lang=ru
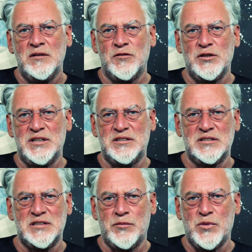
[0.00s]
вот эти
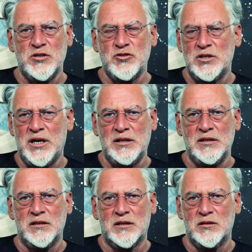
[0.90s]
самые
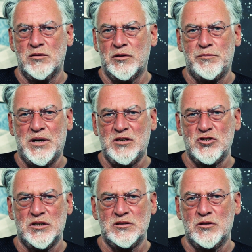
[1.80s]
Штаты, которые
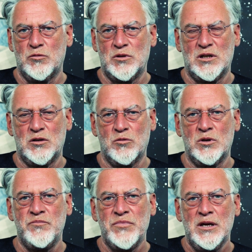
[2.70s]
подчас друг на
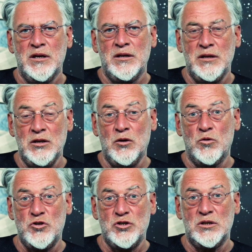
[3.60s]
друга не
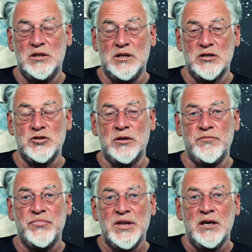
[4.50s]
очень
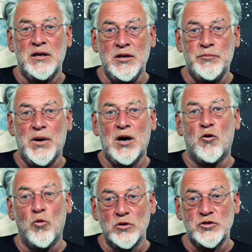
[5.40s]
даже и
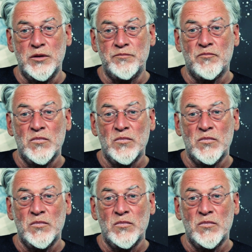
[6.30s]
похожи.